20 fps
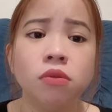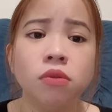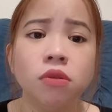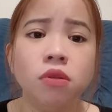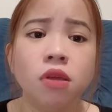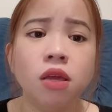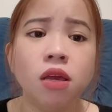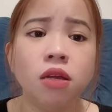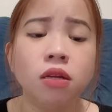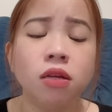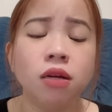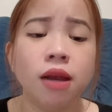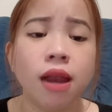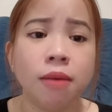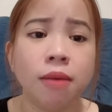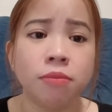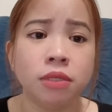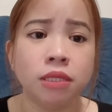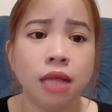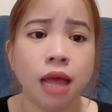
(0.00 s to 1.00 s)
nhưng
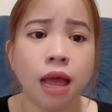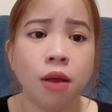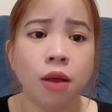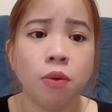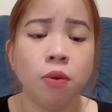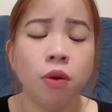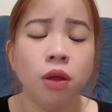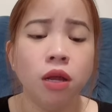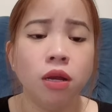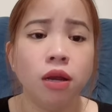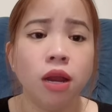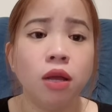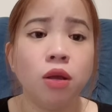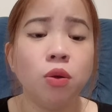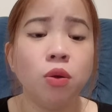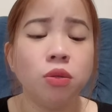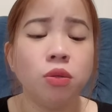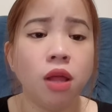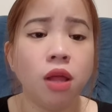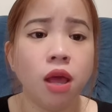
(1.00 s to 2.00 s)
làm sao để
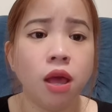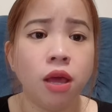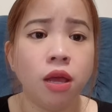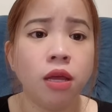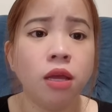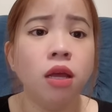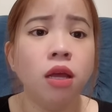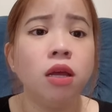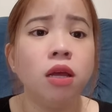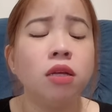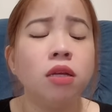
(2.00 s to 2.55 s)
có thể